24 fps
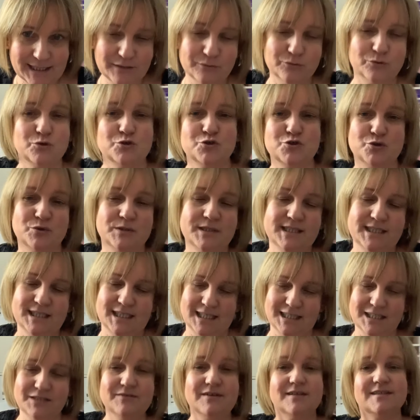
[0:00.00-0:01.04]
Donc aujourd'hui, c'est
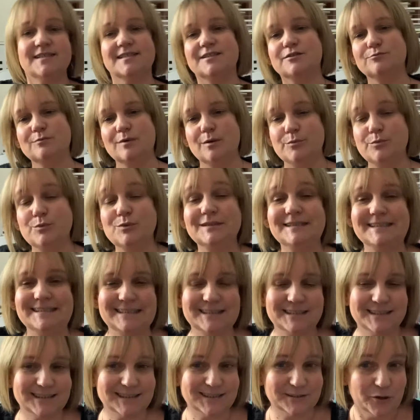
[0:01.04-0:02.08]
l'anniversaire de ma
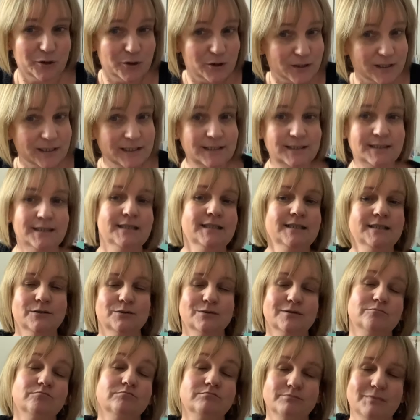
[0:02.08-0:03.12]
petite sœur
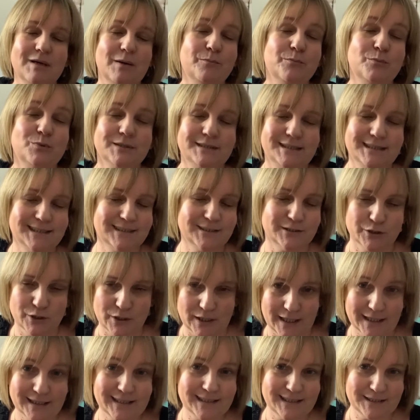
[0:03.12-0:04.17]
ma petite sœur
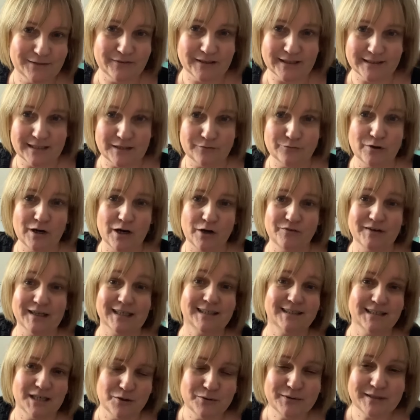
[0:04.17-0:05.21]
hein, qui vient d'avoir, enfin
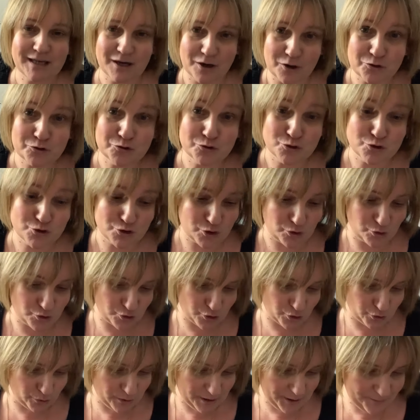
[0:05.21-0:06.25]
qui a eu 42 ans
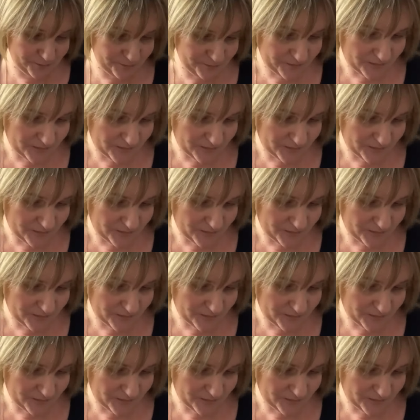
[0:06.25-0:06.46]
aujourd'hui.